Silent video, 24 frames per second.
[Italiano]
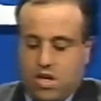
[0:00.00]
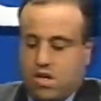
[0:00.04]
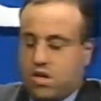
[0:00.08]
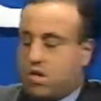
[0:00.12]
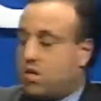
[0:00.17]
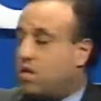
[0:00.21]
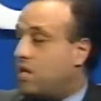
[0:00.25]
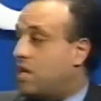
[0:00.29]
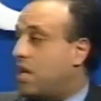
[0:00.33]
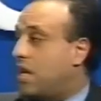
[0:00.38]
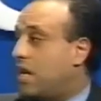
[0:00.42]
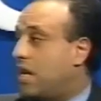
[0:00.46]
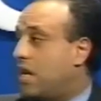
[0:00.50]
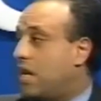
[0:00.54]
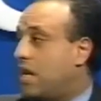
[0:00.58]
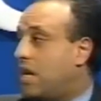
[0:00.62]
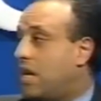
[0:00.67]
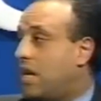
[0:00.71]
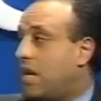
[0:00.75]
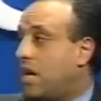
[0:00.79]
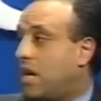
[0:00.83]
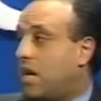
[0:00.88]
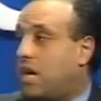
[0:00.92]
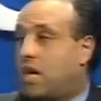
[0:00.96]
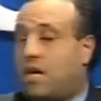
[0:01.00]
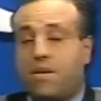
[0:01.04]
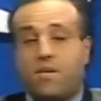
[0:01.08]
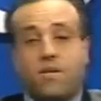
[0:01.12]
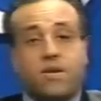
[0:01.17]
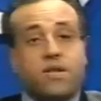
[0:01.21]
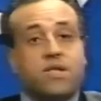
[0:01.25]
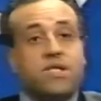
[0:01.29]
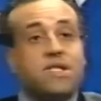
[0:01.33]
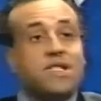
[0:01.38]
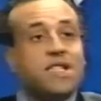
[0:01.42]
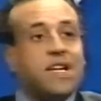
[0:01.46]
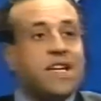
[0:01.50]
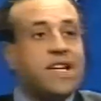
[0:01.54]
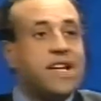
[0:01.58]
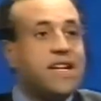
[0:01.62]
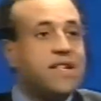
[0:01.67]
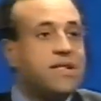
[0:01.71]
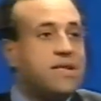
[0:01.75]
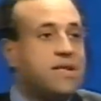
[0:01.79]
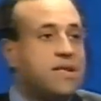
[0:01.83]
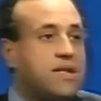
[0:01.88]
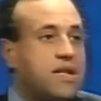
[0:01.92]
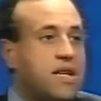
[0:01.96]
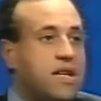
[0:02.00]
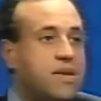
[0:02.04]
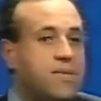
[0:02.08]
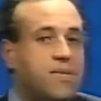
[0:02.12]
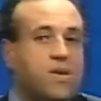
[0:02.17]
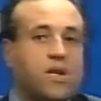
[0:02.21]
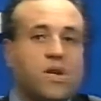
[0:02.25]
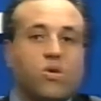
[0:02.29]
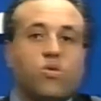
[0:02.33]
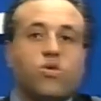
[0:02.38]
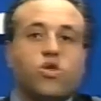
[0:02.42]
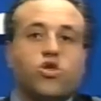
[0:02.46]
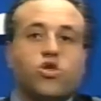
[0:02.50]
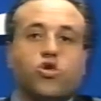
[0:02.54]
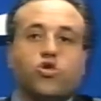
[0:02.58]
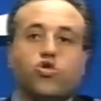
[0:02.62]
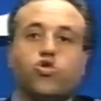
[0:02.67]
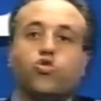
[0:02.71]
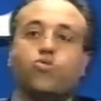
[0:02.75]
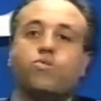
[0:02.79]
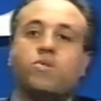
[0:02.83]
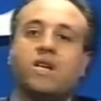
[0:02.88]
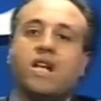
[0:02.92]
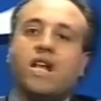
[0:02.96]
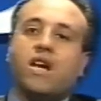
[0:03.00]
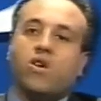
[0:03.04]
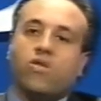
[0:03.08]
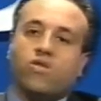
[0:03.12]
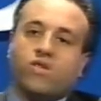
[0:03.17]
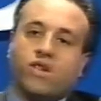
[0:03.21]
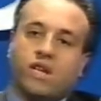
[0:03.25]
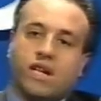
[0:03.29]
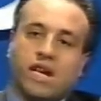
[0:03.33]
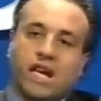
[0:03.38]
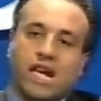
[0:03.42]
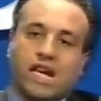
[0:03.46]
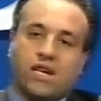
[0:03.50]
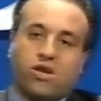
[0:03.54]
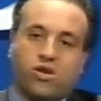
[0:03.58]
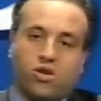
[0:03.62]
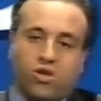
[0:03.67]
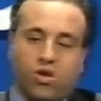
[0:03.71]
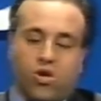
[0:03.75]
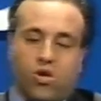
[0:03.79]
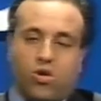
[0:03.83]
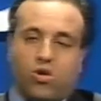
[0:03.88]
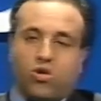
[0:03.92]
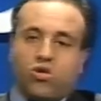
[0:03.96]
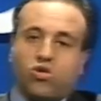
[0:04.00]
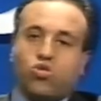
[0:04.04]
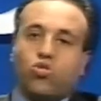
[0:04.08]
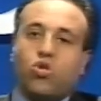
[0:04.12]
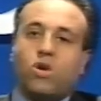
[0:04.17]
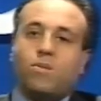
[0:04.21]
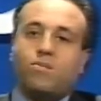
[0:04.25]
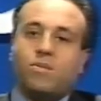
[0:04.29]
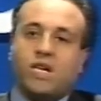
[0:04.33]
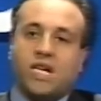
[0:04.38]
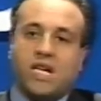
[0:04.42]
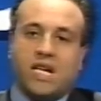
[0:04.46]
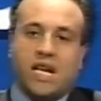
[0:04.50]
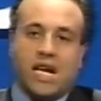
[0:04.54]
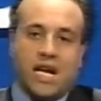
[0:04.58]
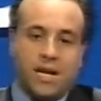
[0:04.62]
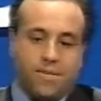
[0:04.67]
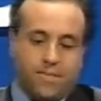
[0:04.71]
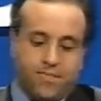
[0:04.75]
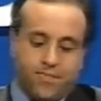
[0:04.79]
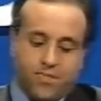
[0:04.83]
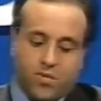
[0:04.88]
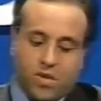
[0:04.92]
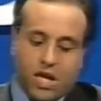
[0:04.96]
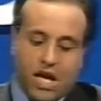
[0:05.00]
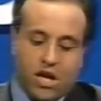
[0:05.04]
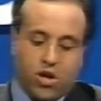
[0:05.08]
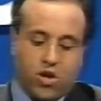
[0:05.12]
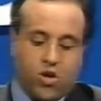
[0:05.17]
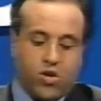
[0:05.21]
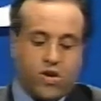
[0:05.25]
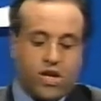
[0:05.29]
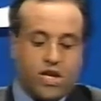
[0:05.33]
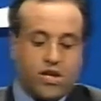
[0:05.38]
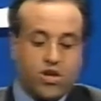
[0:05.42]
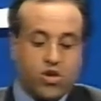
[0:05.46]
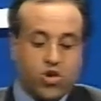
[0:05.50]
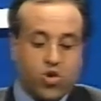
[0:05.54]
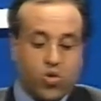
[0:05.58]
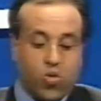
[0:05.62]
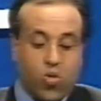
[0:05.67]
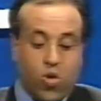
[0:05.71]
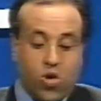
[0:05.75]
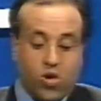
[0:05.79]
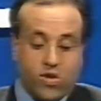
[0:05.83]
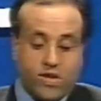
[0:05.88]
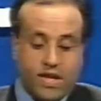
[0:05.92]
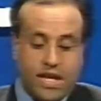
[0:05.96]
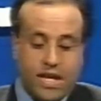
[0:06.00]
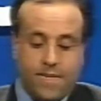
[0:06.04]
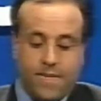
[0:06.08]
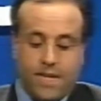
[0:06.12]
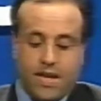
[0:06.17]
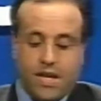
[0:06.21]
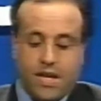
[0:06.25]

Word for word: dell'interesse che questo giubileo dell'anno 2000 ha ancora riscuote.